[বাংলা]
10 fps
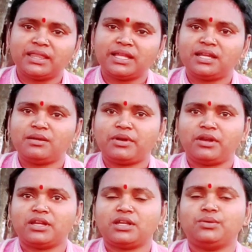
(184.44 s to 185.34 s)
আনতে গেলে পর
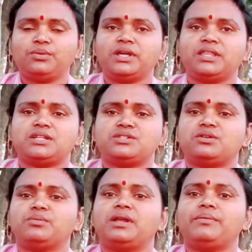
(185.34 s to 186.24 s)
অনেকটা দূরেই তার
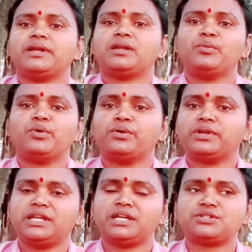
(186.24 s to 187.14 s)
জন্য বললাম একটা মোরগ
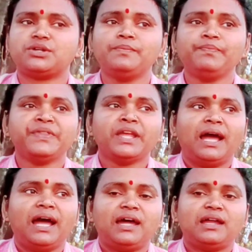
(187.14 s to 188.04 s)
নিয়ে আসো
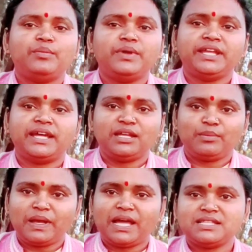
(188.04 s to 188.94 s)
আর বিরিয়ানির
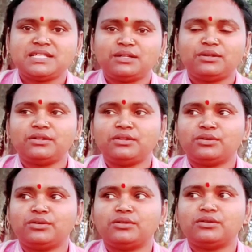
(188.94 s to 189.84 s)
প্ল্যান ছিল তো
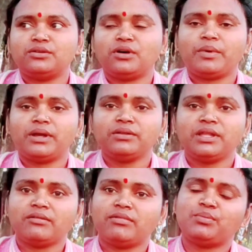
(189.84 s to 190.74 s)
নবান্ন
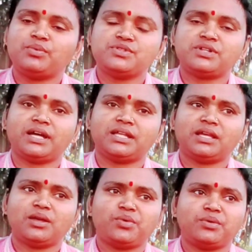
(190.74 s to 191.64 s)
থেকে মানে পুজোর আগে
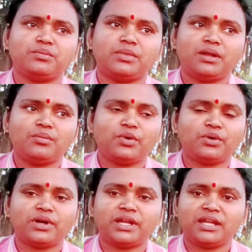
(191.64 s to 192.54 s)
থেকে মানে
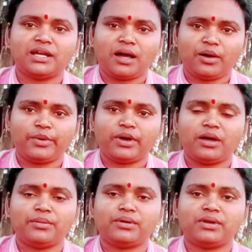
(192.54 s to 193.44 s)
মোরগ এনে খাওয়াবে
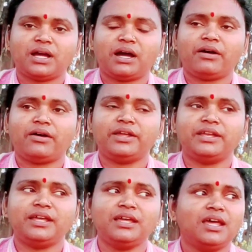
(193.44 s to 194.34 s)
খাওয়াবে করে খাওয়া
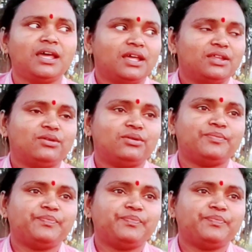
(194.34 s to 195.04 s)
হয়নি তো